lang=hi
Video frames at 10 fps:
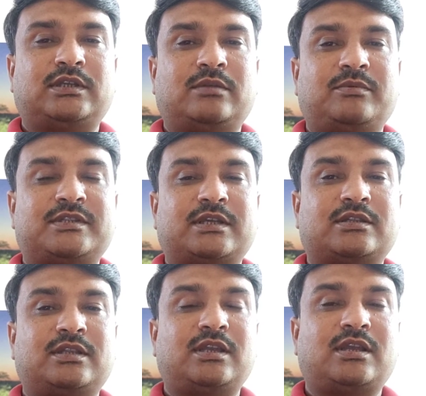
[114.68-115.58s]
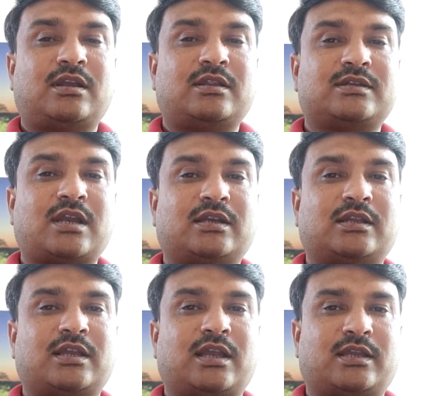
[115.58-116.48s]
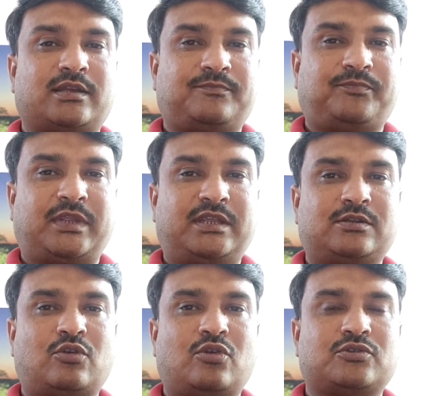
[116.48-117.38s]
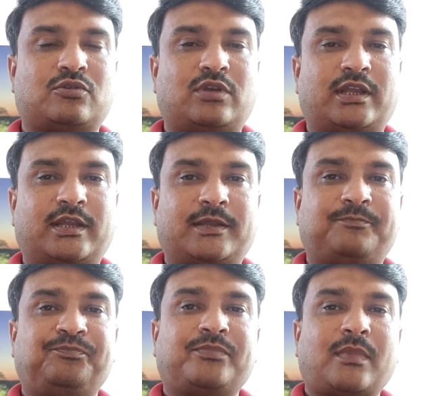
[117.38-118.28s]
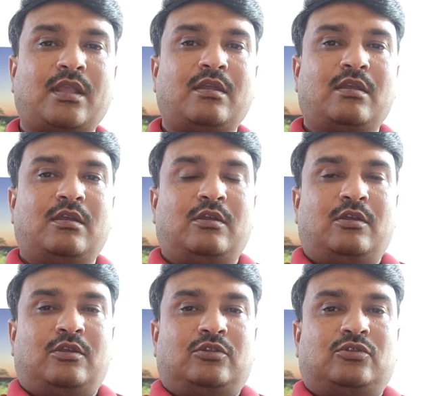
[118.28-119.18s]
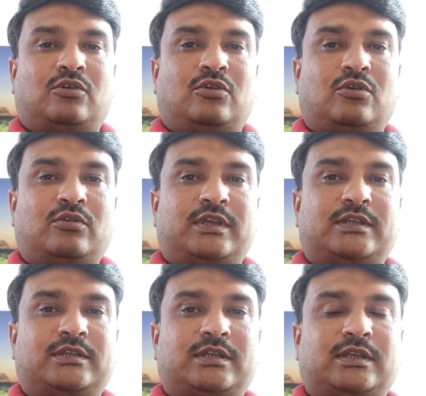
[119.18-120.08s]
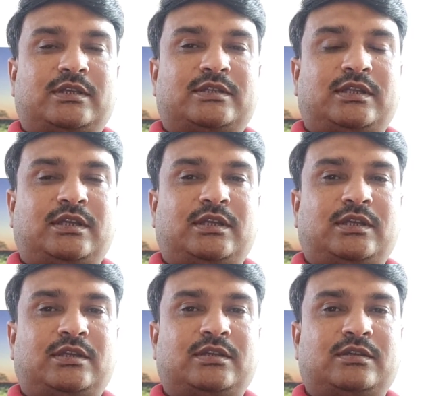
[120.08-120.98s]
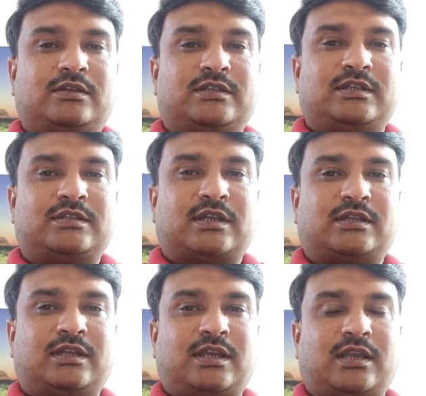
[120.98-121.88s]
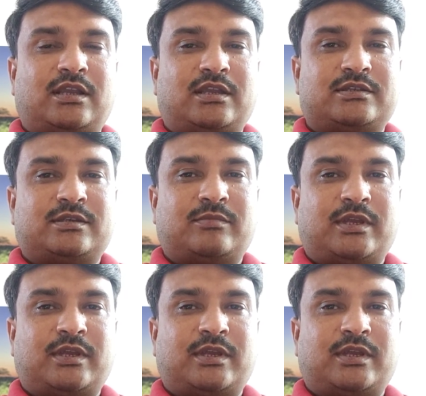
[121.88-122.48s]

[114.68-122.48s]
ये अभी सख्ती दिखाना स्टार्ट किया है इस क्लॉज को लेके तो इसी इसी शक्ति के अगेंस्ट